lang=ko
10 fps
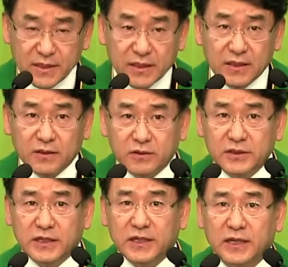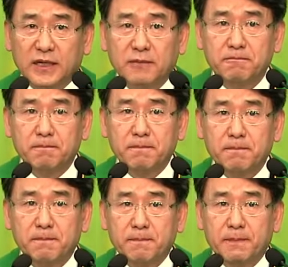그러니까
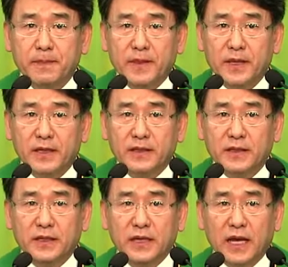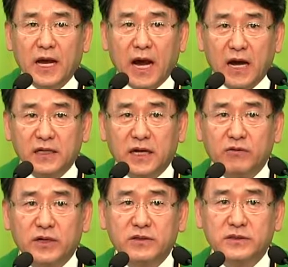이 악이라고
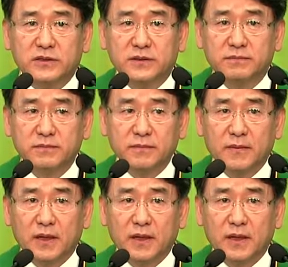하는 것은